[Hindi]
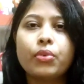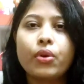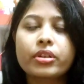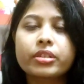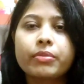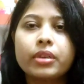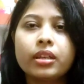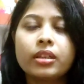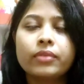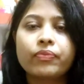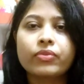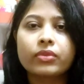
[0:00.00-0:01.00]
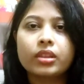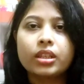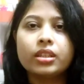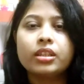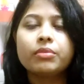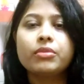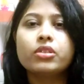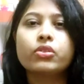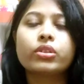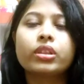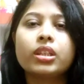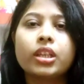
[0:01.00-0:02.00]
बॉक्स में तीन गमीज़
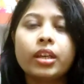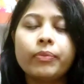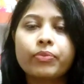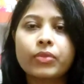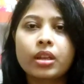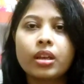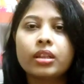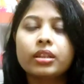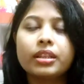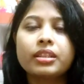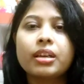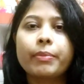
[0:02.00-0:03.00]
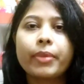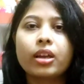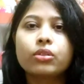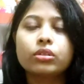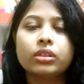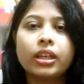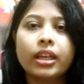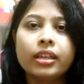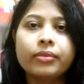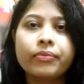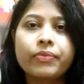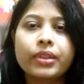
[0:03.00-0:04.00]
होती हैं तीन का पैक होता
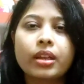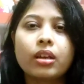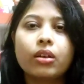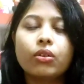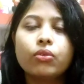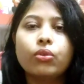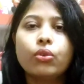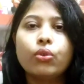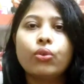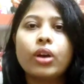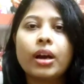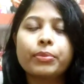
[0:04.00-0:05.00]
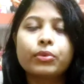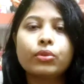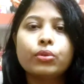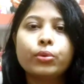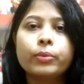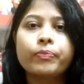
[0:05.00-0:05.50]
है और वो आपको